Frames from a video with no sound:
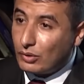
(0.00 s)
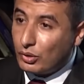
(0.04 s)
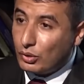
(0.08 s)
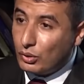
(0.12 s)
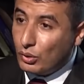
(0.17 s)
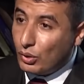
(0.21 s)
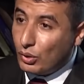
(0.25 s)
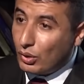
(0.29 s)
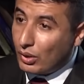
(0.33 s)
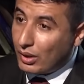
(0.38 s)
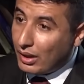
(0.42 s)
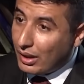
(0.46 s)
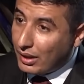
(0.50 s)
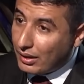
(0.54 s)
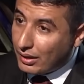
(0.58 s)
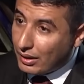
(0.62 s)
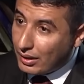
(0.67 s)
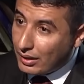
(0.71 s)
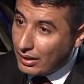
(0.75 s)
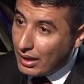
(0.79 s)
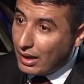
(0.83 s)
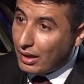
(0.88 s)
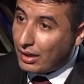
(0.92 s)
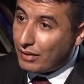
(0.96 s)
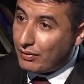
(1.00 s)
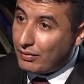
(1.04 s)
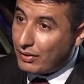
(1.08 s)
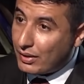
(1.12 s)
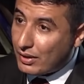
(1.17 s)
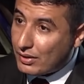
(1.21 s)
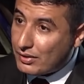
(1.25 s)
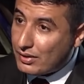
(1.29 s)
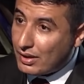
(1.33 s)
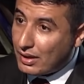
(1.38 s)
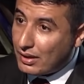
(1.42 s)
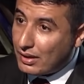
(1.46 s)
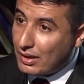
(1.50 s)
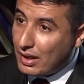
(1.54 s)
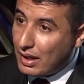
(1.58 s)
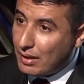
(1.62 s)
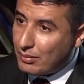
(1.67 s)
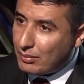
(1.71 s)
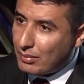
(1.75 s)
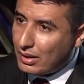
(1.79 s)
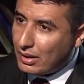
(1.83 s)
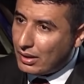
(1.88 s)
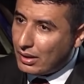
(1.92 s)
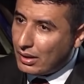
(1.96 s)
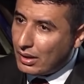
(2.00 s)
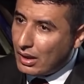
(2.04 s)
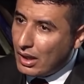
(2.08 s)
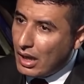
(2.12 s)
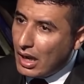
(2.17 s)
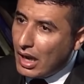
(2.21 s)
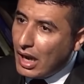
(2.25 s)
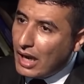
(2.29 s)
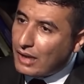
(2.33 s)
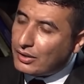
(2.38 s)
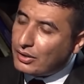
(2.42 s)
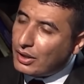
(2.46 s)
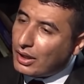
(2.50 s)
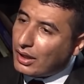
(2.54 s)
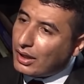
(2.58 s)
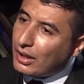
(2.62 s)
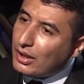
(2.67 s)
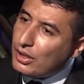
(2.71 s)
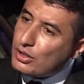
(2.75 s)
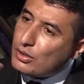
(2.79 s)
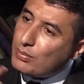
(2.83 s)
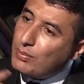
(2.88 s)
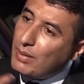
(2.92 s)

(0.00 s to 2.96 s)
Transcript: يؤخذ يا رفيق صدام أتقيس